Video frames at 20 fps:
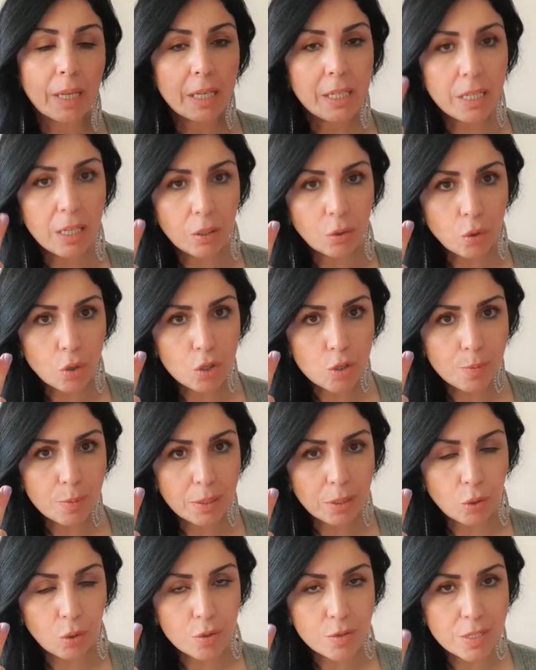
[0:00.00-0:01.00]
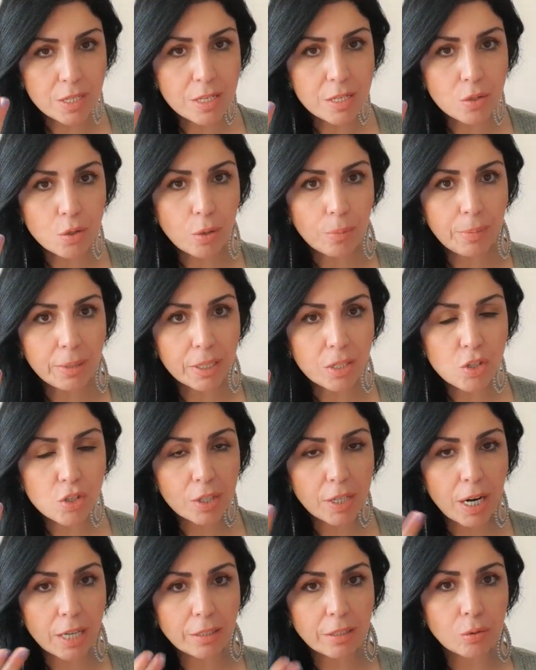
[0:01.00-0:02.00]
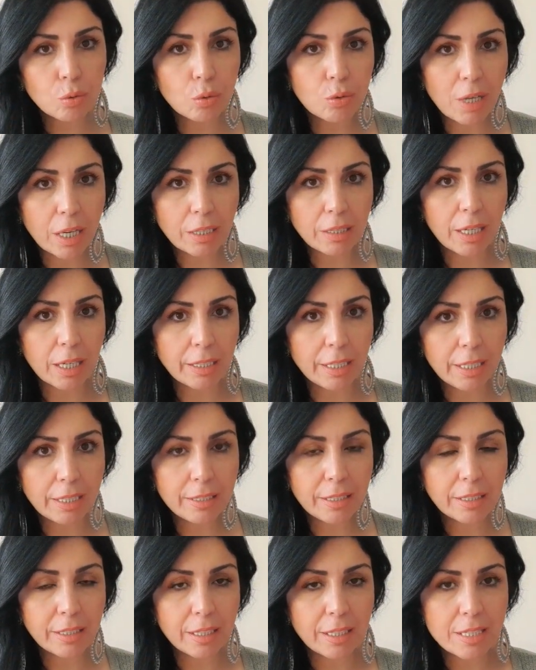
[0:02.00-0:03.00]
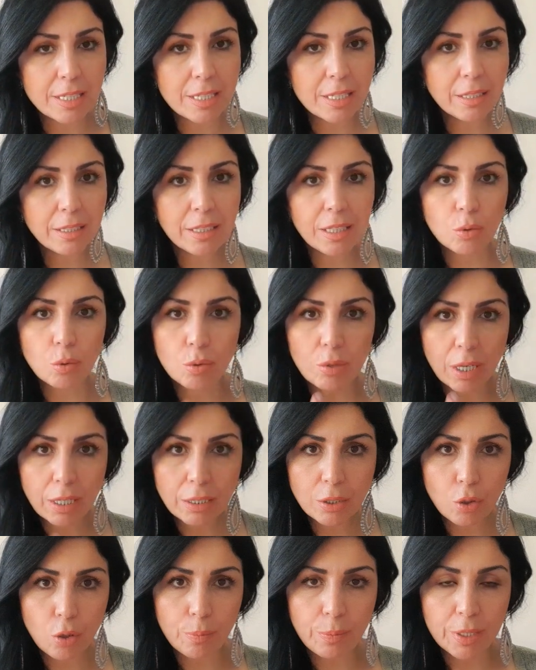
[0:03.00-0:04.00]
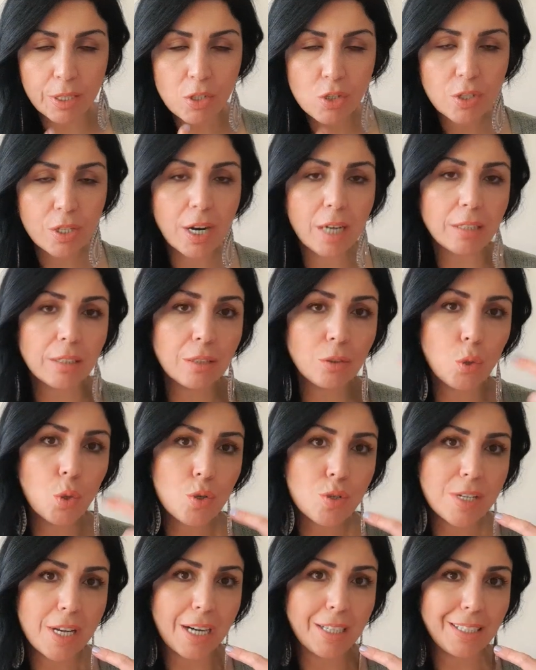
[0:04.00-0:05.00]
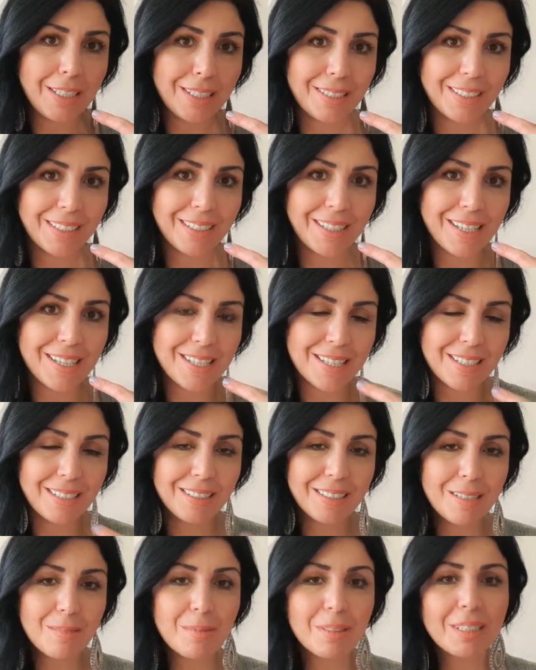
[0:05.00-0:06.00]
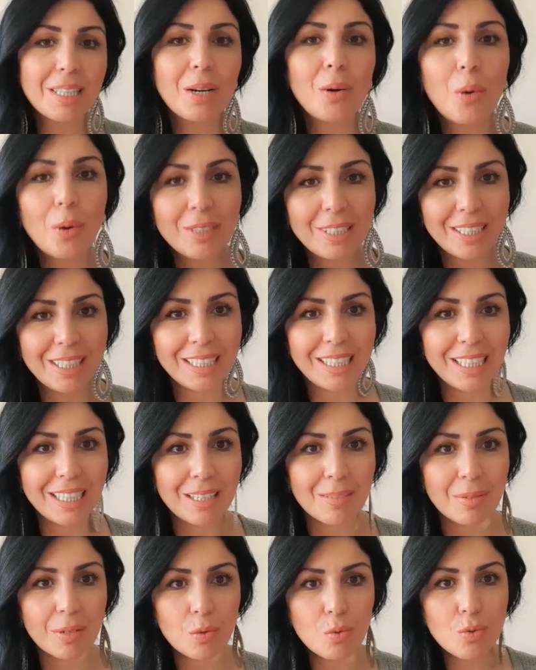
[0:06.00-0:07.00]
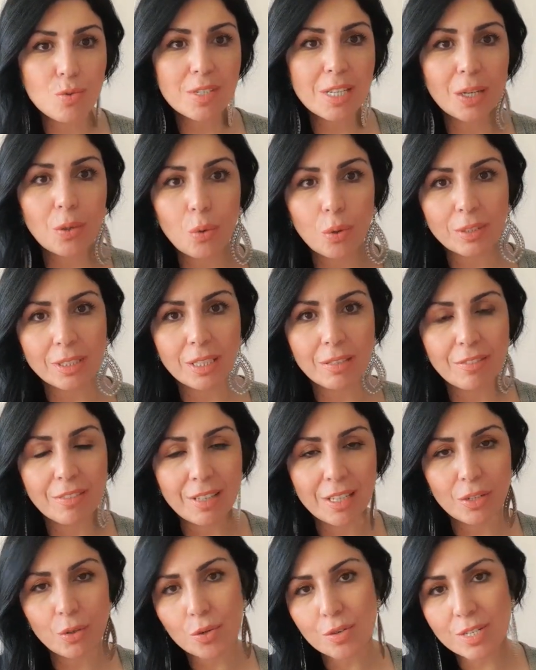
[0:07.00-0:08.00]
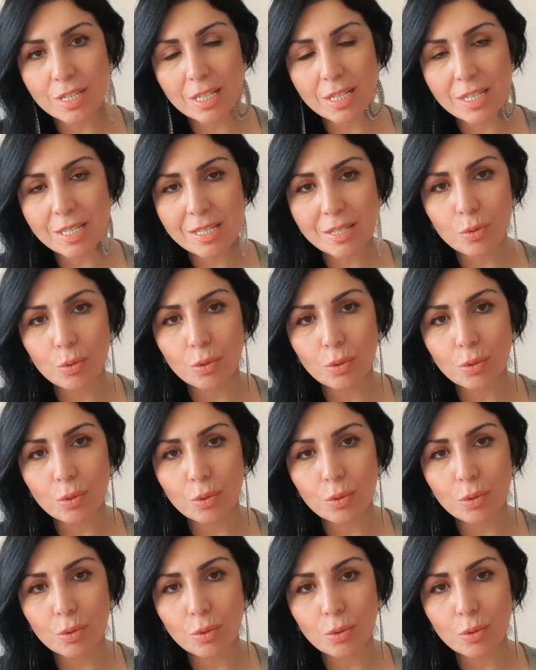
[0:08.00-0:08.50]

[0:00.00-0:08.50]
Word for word: Ya göz, gözlerinizi ön plana çıkartın dudaklar geride kalsın ya dudakları ön plana çıkartın gözler geride kalsın. Tıpkı dekoltedeki gibi üst dekolteyi veriyorsanız